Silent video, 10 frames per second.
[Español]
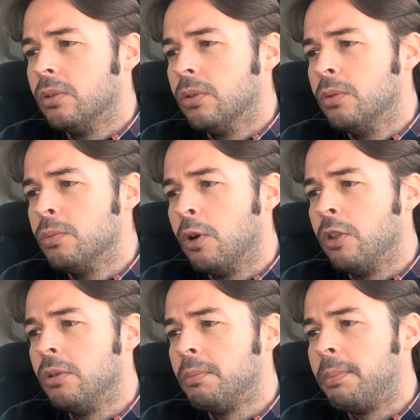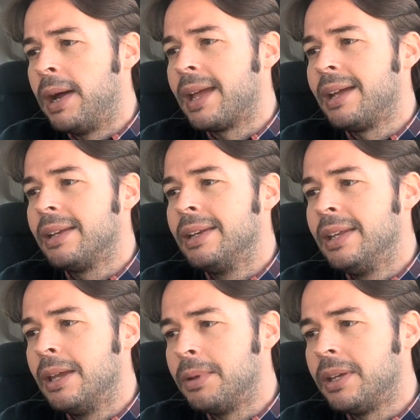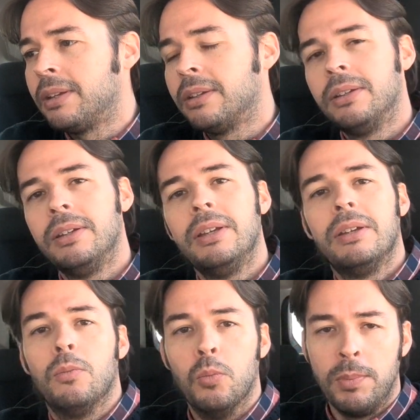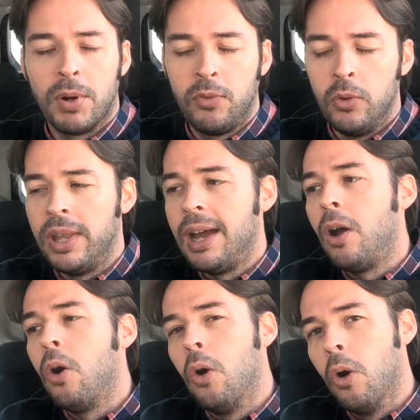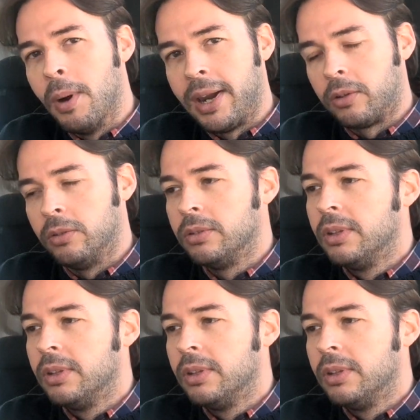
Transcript: un modo para nieve muy profunda o barro.